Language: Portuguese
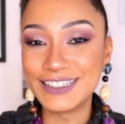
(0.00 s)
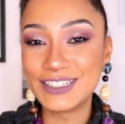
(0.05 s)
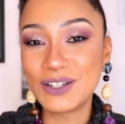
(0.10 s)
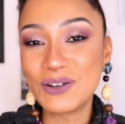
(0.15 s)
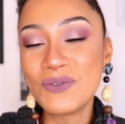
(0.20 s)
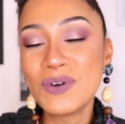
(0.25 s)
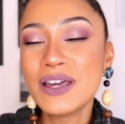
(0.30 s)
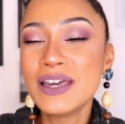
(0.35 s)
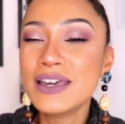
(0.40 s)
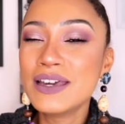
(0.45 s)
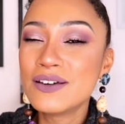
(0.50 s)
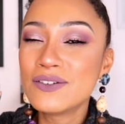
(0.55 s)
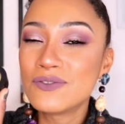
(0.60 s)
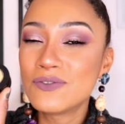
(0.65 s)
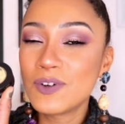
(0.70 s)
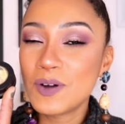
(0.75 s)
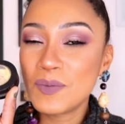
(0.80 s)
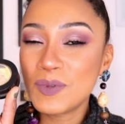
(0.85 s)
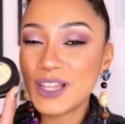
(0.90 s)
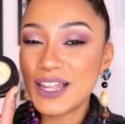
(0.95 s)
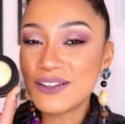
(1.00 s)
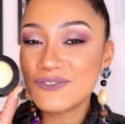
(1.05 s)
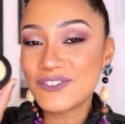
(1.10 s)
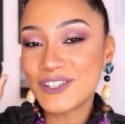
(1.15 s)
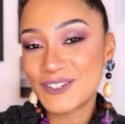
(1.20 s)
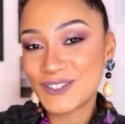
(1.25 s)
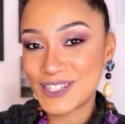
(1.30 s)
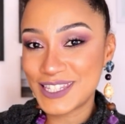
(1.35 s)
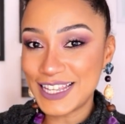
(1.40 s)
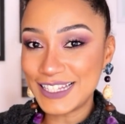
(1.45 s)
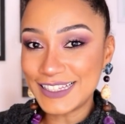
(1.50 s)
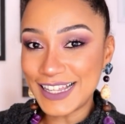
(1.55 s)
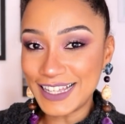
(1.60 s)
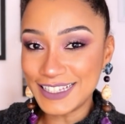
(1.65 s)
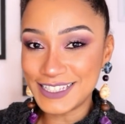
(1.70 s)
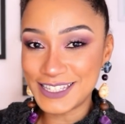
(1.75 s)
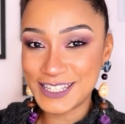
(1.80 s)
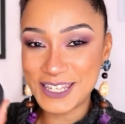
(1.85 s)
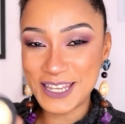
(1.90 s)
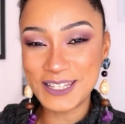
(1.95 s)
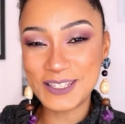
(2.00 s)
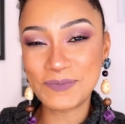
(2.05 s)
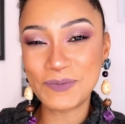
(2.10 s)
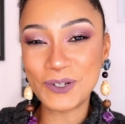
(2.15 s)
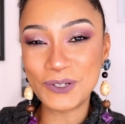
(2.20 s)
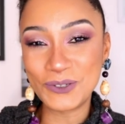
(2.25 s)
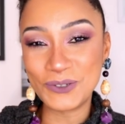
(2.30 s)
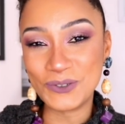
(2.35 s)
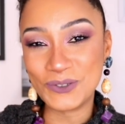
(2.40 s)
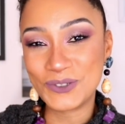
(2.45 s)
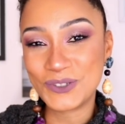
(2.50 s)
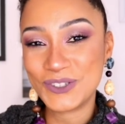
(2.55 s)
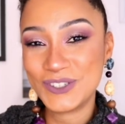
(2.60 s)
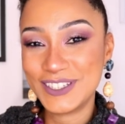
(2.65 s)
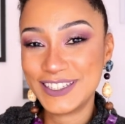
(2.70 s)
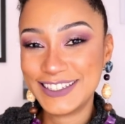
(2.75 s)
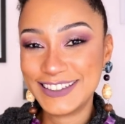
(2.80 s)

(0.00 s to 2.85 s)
Então, Vamos lá ver os detalhes desse produto.